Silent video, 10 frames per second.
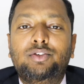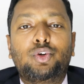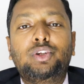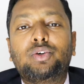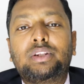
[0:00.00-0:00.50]

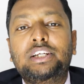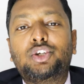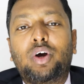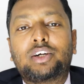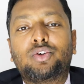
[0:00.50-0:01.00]
যদিও
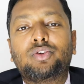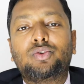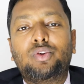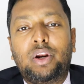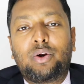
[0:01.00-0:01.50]
তিনশো আসন তো
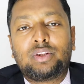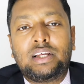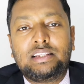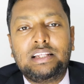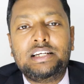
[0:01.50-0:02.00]
দূরের
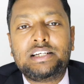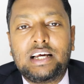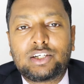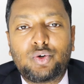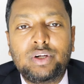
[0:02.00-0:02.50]
কথা তিরিশটি
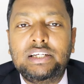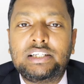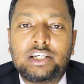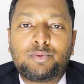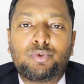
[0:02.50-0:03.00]
আসনই
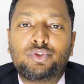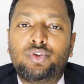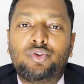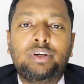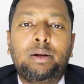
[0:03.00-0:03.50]
শেষ
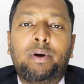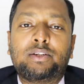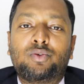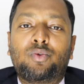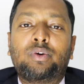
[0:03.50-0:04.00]
পর্যন্ত
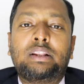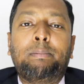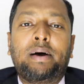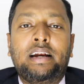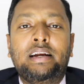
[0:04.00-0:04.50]
নির্বাচন করতে
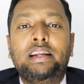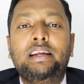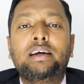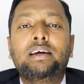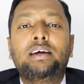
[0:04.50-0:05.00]
পারেননি
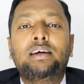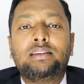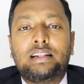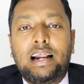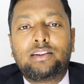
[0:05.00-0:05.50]

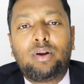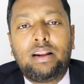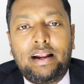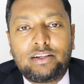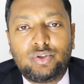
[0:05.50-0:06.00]
তার
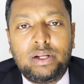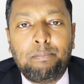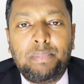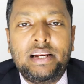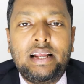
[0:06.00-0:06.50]
দলের একজন
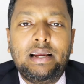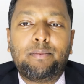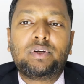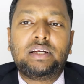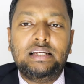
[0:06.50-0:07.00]
এমপি নেই
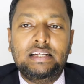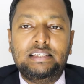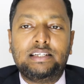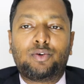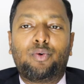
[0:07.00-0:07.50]
এমনকি
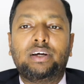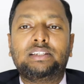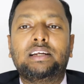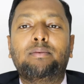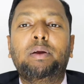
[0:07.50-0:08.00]
নিজে
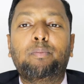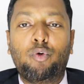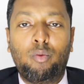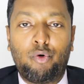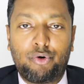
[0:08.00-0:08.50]
ঠকেছেন
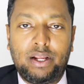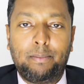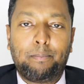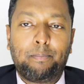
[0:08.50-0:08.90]
বিপুল ভোটে